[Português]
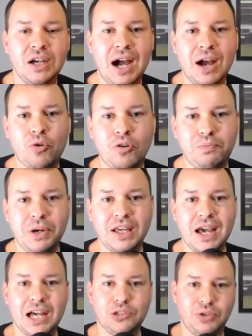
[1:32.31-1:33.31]

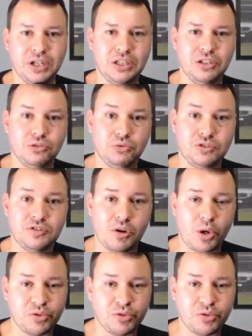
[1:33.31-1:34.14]
acompanhado aí do seu